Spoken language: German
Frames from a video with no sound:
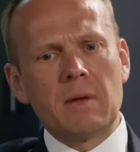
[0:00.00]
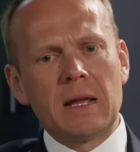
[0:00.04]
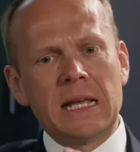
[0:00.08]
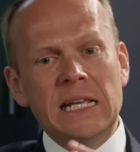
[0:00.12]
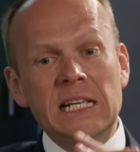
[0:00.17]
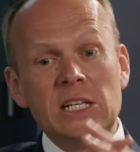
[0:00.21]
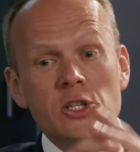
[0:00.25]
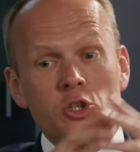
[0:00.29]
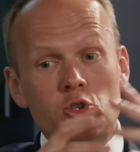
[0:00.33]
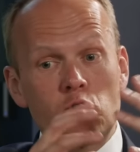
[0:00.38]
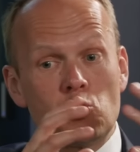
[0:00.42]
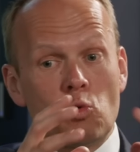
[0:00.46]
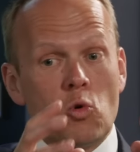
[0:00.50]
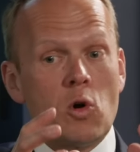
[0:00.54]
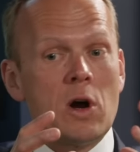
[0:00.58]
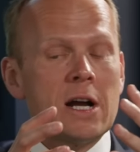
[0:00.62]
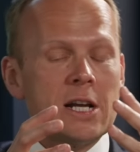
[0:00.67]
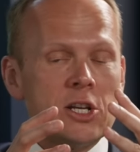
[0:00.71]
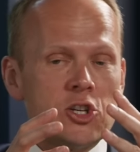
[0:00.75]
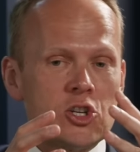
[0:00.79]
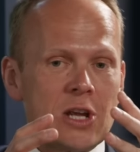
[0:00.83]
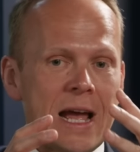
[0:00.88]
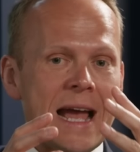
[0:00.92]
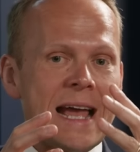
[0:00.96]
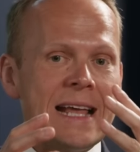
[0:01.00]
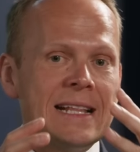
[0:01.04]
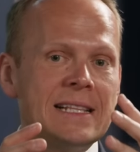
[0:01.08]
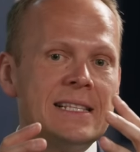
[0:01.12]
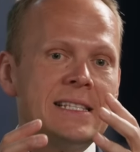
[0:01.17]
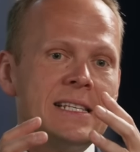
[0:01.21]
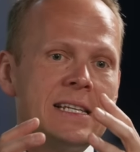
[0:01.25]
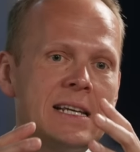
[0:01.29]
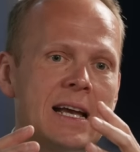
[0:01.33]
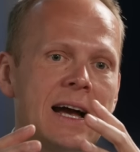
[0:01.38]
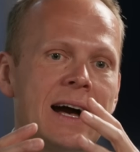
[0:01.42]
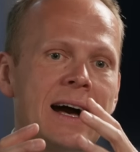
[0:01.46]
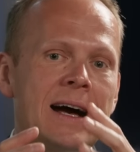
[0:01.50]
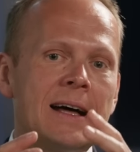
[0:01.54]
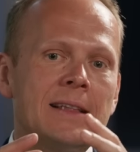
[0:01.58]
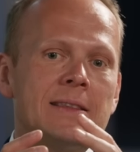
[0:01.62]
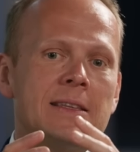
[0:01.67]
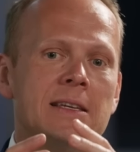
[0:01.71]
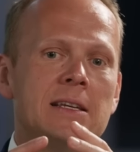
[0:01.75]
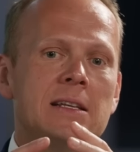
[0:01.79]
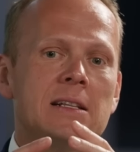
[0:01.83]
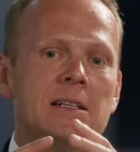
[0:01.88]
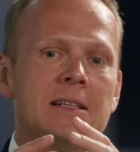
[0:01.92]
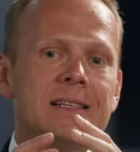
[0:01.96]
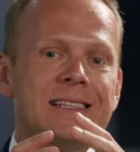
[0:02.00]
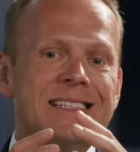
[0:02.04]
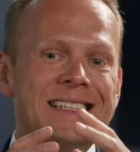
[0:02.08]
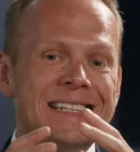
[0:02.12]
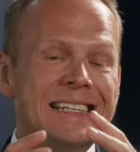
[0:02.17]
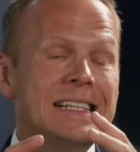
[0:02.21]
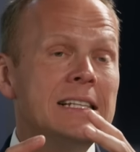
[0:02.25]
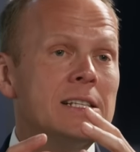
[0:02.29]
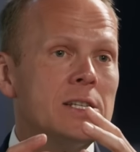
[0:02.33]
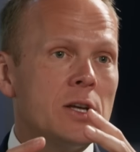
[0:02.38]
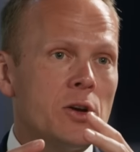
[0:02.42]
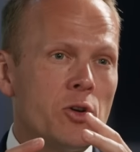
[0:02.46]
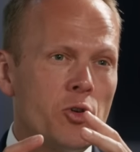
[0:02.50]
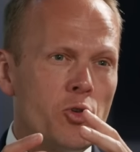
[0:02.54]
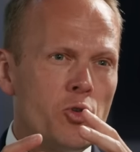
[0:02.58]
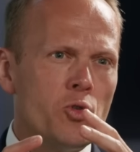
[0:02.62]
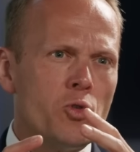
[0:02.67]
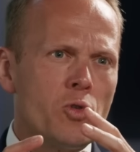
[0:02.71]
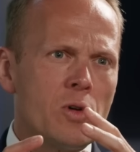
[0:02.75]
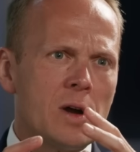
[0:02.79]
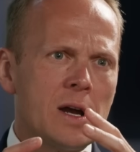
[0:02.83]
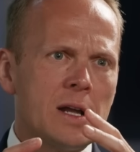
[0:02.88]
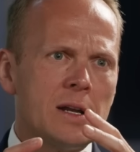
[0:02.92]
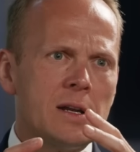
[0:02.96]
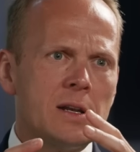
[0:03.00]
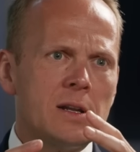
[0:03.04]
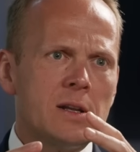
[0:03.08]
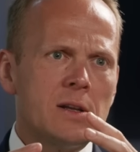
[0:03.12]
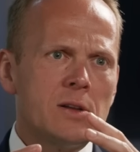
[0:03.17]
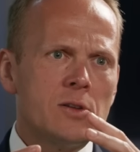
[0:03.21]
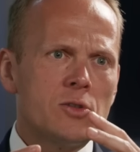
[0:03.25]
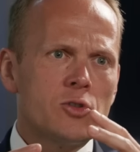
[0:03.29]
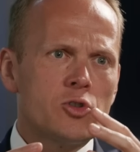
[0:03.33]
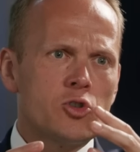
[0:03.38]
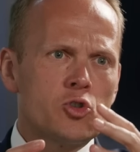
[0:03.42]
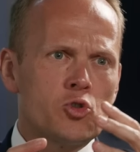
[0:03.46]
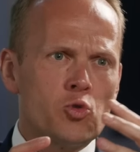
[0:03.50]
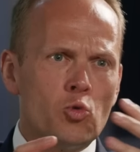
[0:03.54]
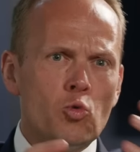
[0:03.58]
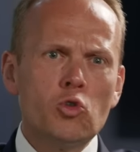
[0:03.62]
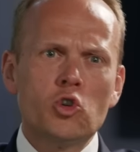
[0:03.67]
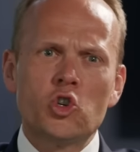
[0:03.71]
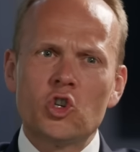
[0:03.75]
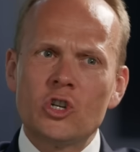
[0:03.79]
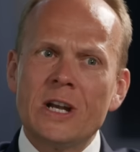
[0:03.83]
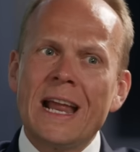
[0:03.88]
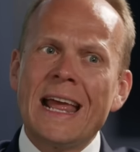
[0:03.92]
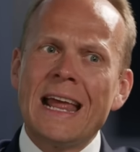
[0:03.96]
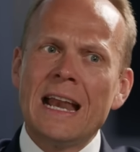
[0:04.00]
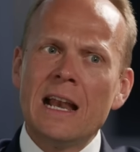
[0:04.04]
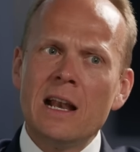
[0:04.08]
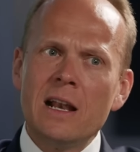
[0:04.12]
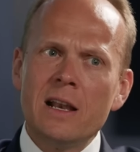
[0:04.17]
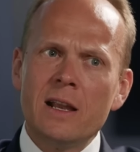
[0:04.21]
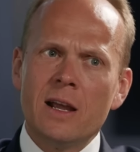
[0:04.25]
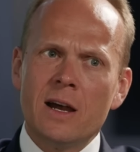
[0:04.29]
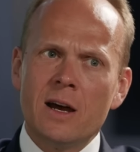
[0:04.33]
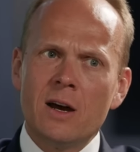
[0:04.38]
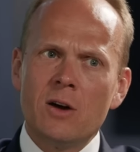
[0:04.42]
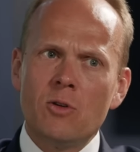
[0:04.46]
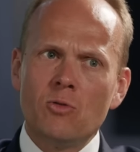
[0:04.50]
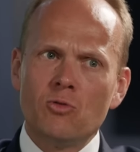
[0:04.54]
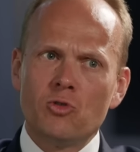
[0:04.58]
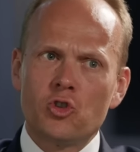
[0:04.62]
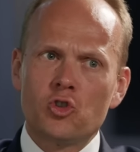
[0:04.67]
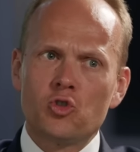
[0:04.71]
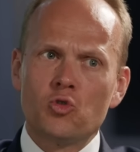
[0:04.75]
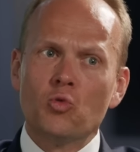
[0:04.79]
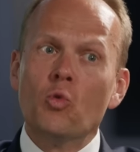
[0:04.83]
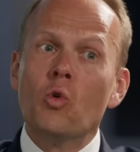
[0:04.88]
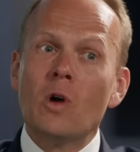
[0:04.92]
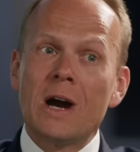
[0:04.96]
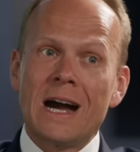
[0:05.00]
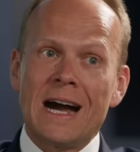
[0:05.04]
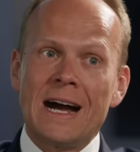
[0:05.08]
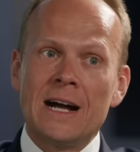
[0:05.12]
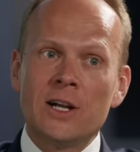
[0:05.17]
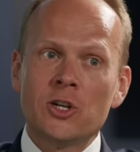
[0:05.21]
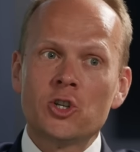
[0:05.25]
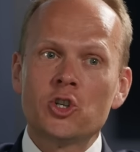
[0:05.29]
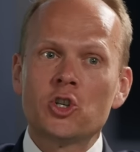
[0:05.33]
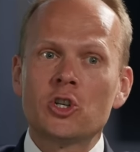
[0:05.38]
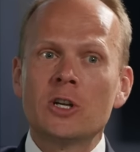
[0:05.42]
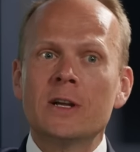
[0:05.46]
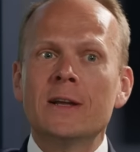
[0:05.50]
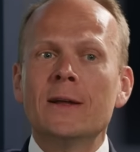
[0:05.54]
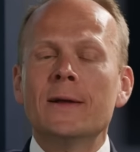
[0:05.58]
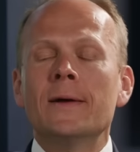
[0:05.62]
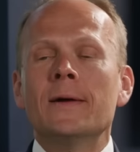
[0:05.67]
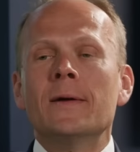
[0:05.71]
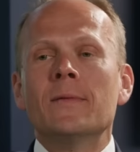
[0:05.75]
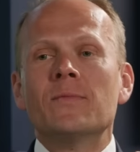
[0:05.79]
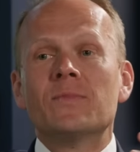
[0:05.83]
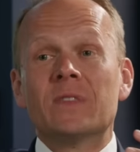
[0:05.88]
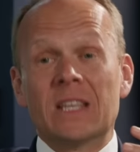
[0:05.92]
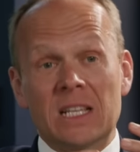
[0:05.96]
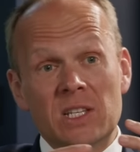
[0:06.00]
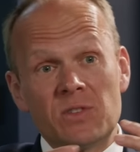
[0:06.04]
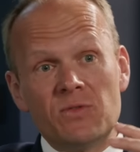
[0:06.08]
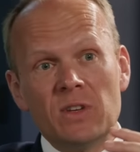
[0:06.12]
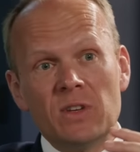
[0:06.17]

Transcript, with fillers: historisch einzigartigen Zinserhöhungen so schnell ja, und so rasch, das